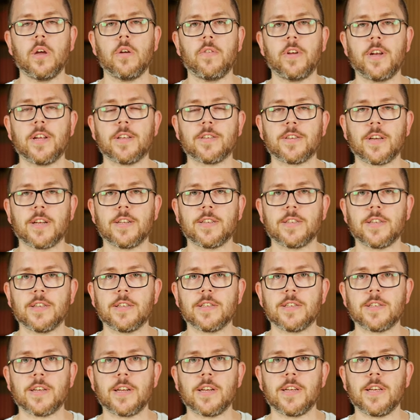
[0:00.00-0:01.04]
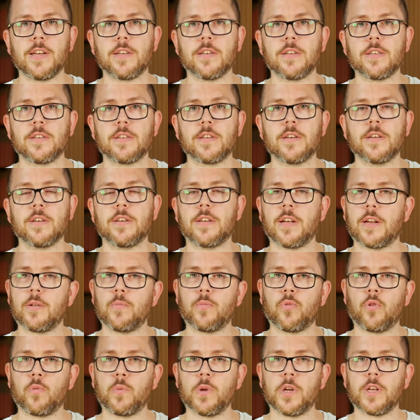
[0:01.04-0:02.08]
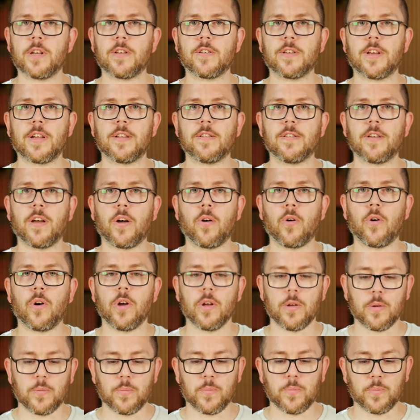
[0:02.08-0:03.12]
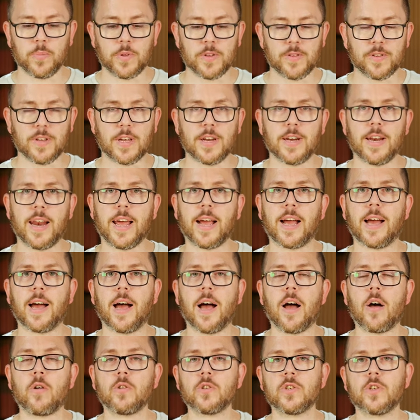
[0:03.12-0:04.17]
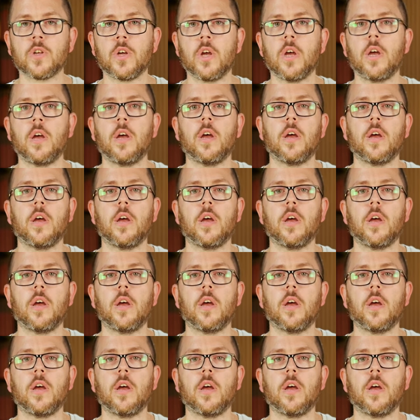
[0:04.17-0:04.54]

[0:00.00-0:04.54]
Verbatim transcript: Wenn das Ganze installiert ist, dann probiere ich das Ganze auch ein bisschen länger aus.